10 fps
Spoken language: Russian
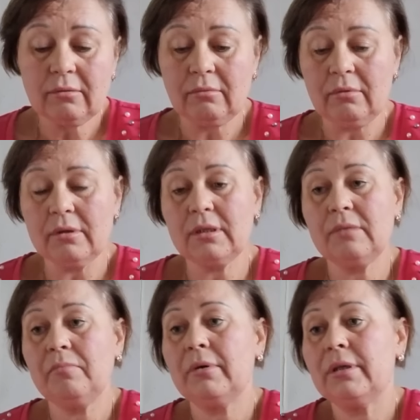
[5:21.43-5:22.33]

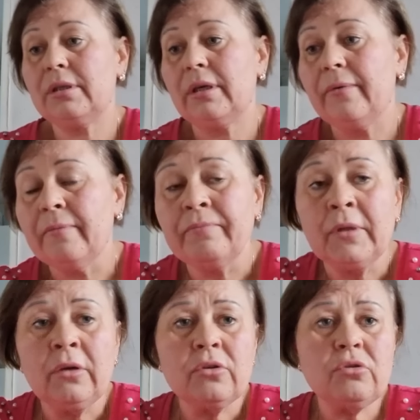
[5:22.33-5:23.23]
Господи.
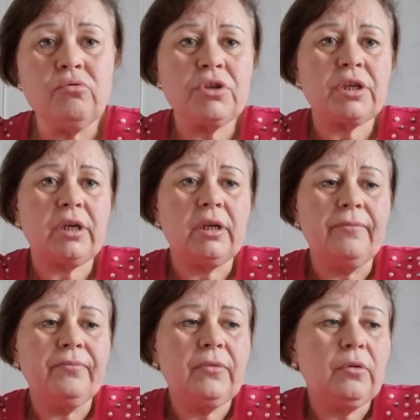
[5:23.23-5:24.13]
Слушай,
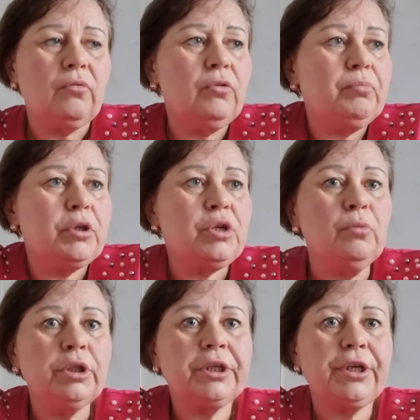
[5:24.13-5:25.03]
ну вот
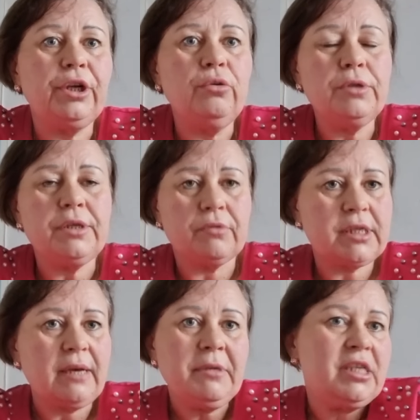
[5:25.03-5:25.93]
почему такие люди вот
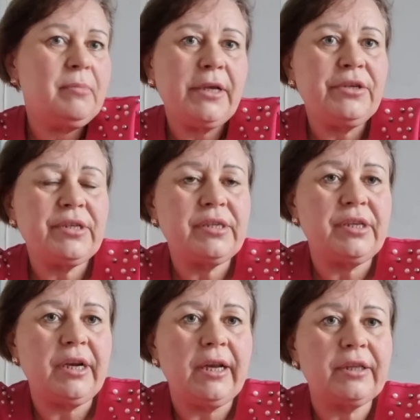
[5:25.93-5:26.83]
сами себя не
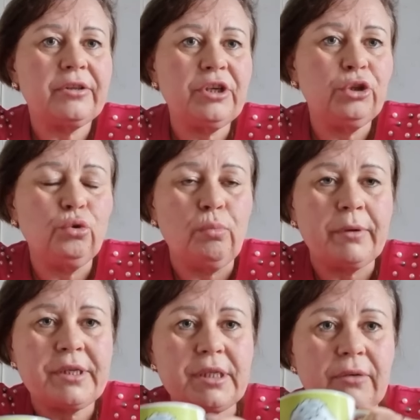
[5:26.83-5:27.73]
застрелят от их
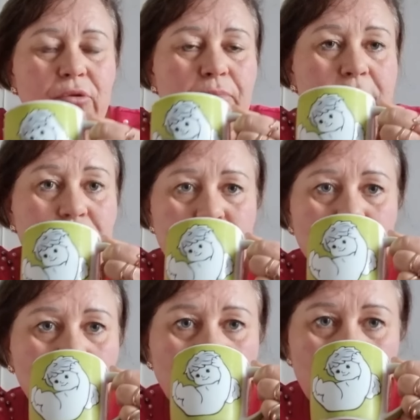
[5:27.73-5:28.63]
тупости? Вот почему?